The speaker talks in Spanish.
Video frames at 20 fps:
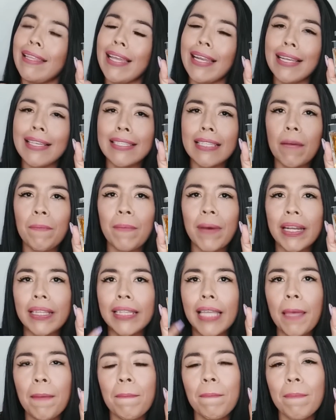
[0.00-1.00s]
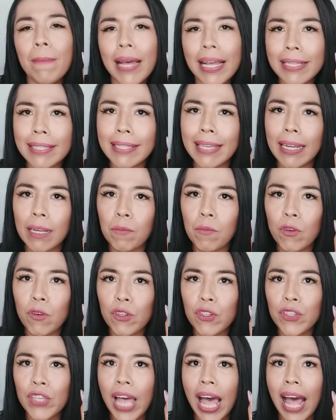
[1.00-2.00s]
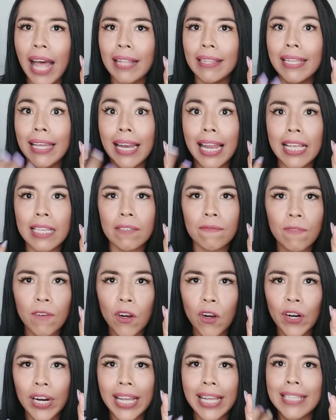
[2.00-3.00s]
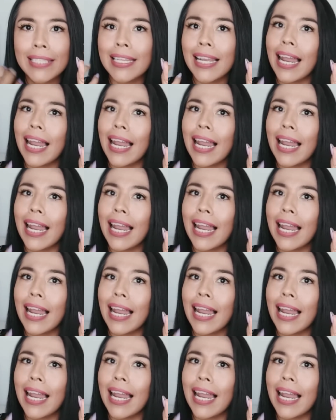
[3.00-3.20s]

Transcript: tiene esta parte más cremosa de las flores,